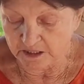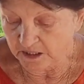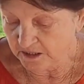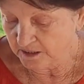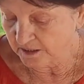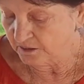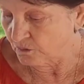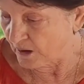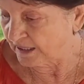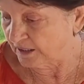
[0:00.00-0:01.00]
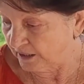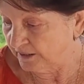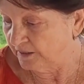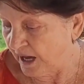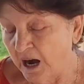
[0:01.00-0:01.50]
e quatro
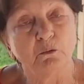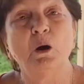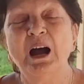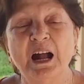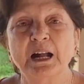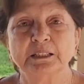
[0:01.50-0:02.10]
litros d'água.